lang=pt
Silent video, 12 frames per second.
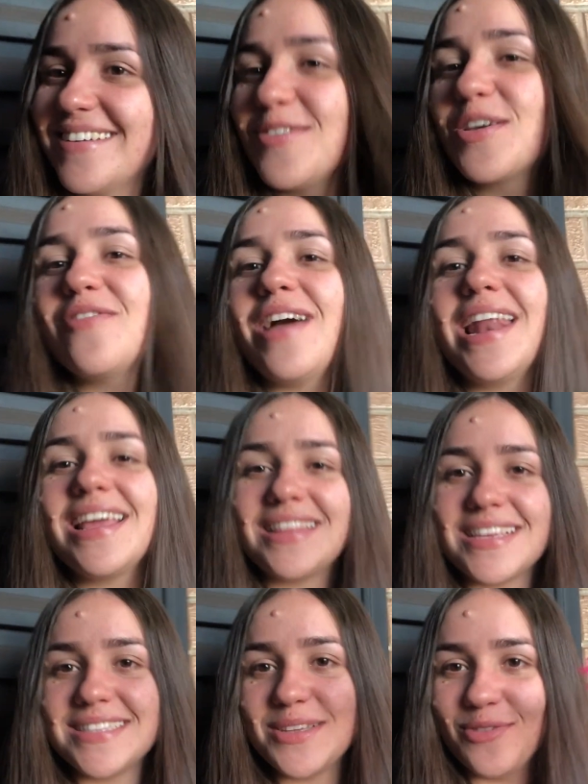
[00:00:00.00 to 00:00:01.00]
Que vale a
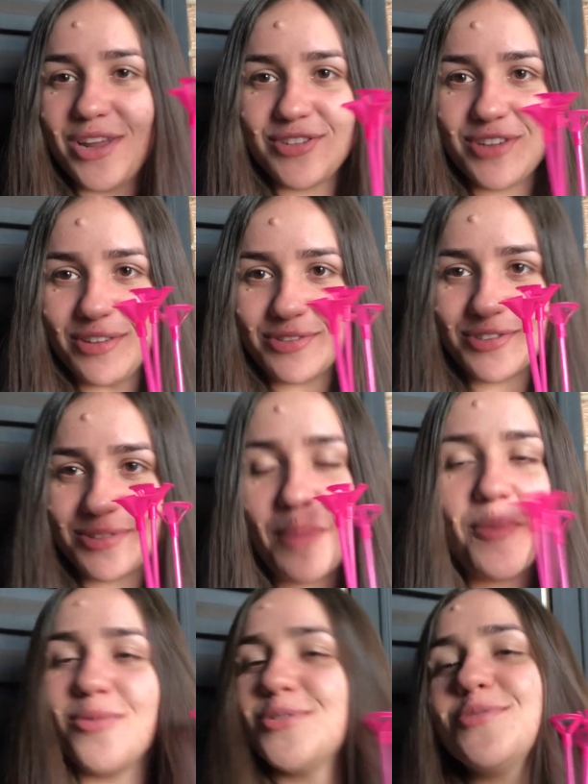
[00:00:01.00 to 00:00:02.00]
intenção, né, gente? Tá
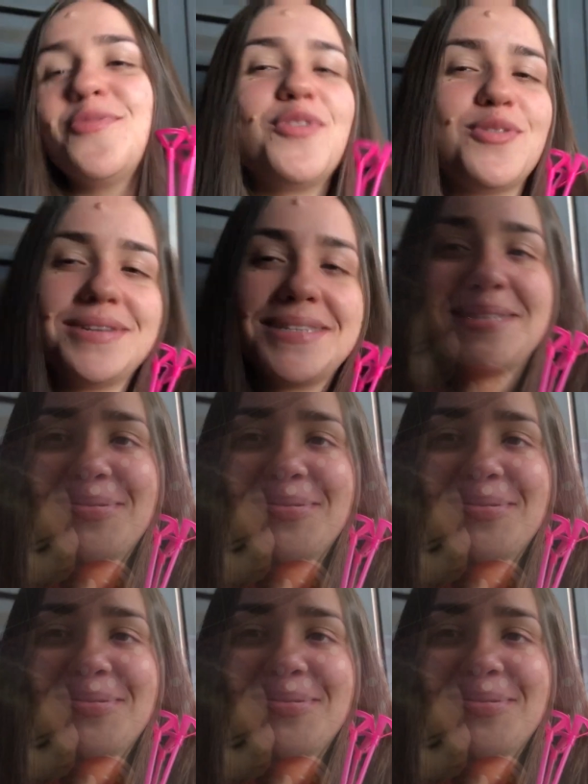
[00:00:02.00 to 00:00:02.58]
bom, são flores.